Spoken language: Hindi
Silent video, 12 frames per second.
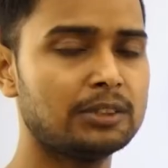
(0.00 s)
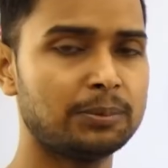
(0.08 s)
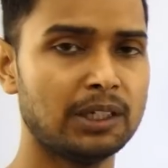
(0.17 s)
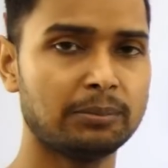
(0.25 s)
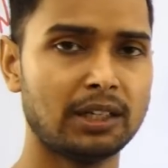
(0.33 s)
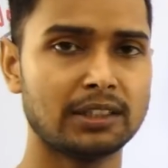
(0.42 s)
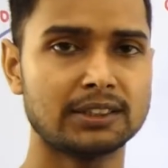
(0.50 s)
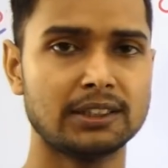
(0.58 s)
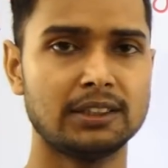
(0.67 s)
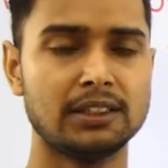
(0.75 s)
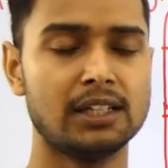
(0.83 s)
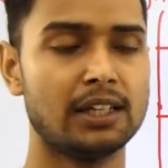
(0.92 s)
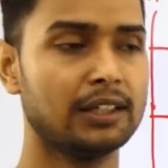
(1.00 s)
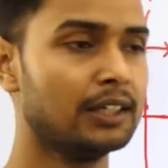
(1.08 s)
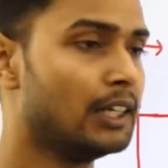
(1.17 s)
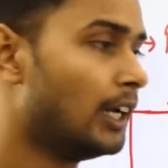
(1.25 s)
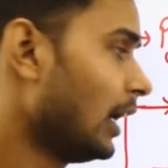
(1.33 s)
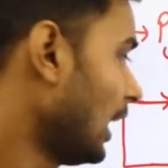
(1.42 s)
भी हम अलग से दिए हैं
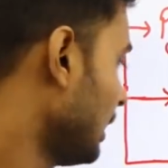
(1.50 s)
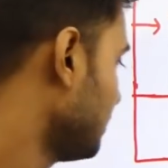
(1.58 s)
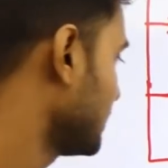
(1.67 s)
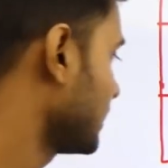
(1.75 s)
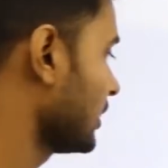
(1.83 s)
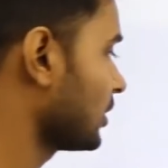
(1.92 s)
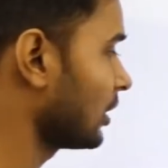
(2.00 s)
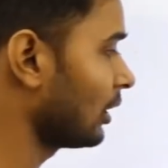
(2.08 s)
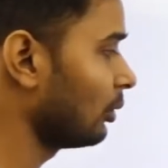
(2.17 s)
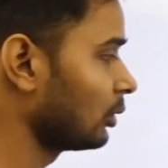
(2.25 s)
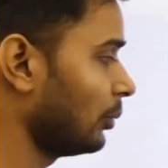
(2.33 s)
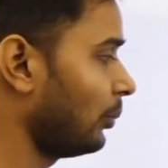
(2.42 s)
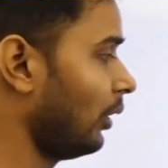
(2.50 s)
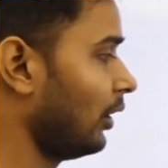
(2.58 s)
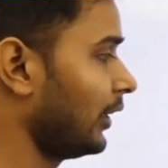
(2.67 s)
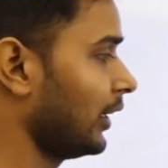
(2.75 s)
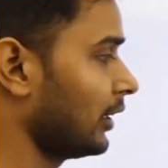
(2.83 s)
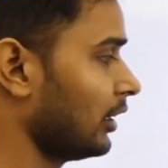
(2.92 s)
आप सर्च कर लोगे
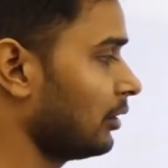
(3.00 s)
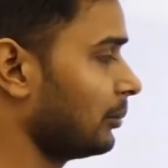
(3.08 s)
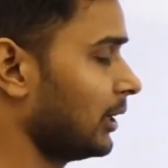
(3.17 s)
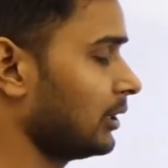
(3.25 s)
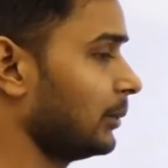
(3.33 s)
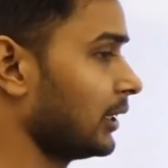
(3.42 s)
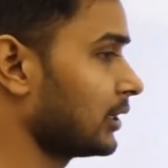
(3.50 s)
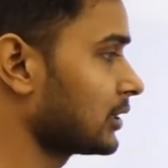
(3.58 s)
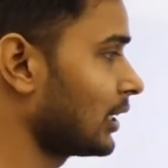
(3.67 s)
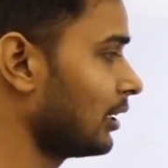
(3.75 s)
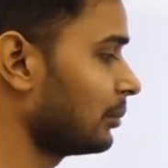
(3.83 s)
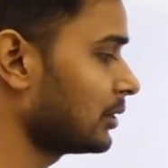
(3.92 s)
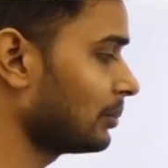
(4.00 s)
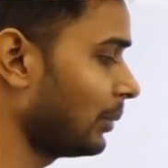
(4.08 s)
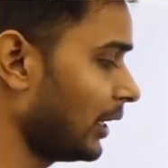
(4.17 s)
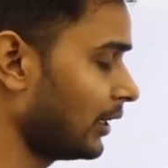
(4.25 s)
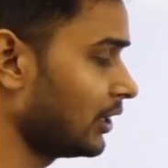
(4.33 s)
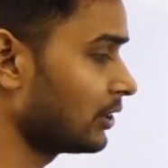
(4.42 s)
पॉलिटेक्निक मैथमेटिक्स सिलेबस
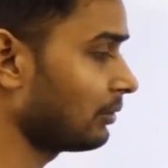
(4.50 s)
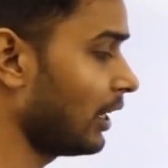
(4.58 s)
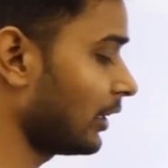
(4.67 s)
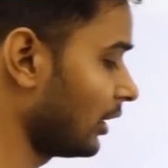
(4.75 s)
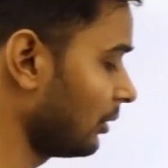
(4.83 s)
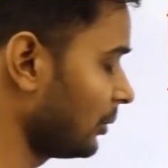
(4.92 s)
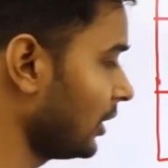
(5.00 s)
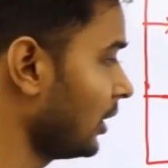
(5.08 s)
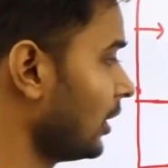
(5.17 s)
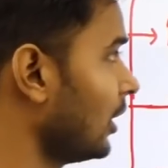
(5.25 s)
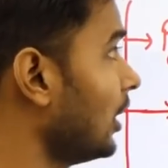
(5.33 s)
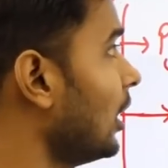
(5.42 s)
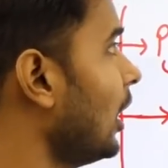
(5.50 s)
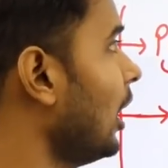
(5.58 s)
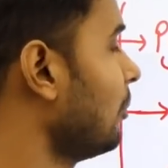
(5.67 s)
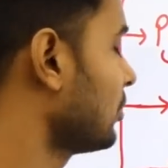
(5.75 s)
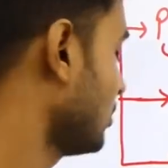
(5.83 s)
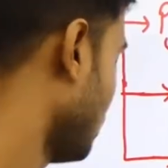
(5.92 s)
बाय रेशवा एकेडमी आपको